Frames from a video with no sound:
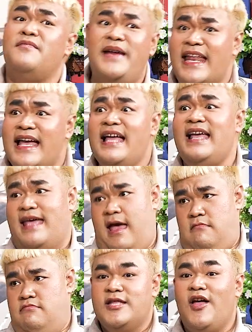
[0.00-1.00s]
ไม่ได้
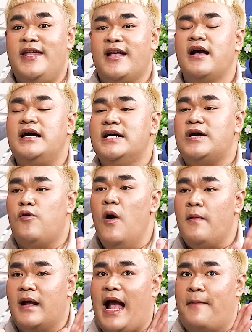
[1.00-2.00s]
อ่ะตอนนี้ก็คือ
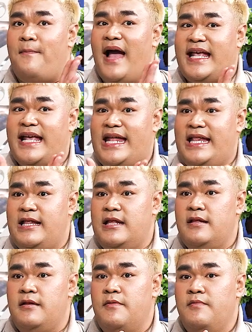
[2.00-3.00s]
กลับมา
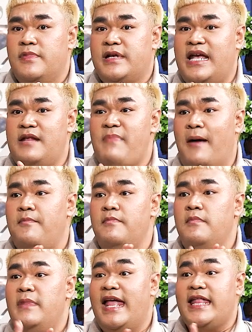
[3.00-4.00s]
กินแบบ
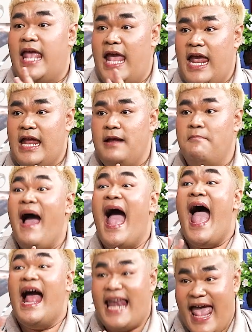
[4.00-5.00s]
เละเทะ
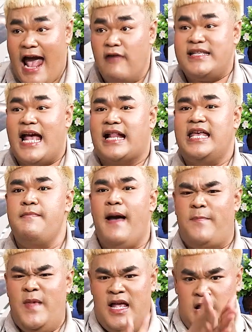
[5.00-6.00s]
บ้างแล้วจากที่แบบ